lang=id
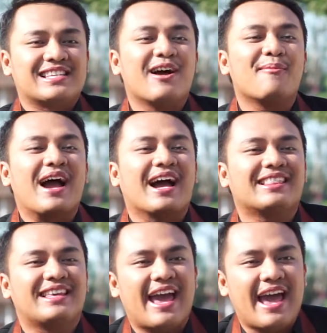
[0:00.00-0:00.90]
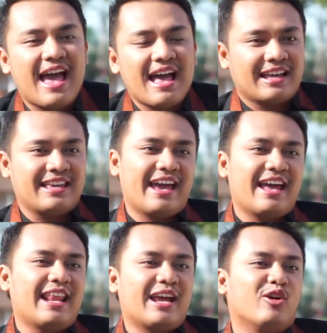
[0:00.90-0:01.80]
senang banget ge
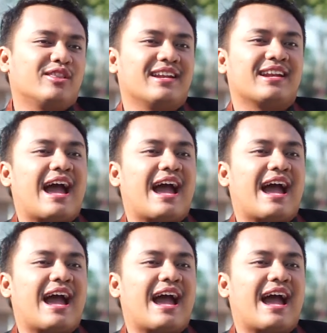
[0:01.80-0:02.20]
gelik Udin